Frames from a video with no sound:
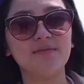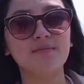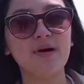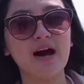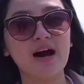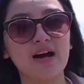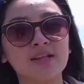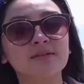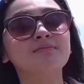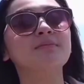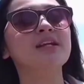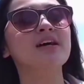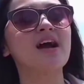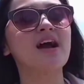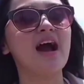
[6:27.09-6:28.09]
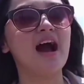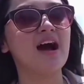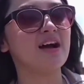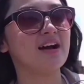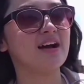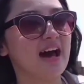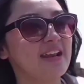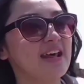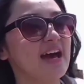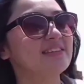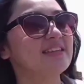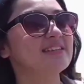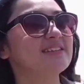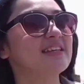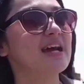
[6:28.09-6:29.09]
Billy pun menunggu hingga
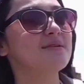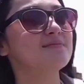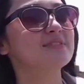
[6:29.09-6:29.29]
selesai.